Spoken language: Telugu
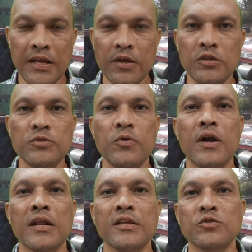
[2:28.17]
దగ్గర నుంచి
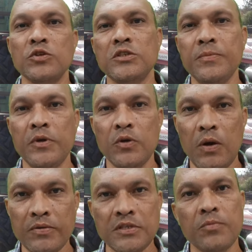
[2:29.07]
వాటర్ తీసుకొచ్చి మీరు
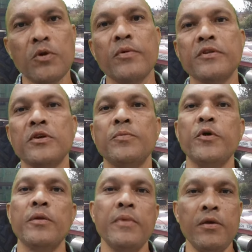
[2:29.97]
అవసరం ఉన్న వ్యక్తికి
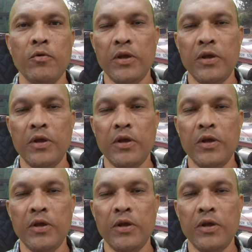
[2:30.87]
పోయడమే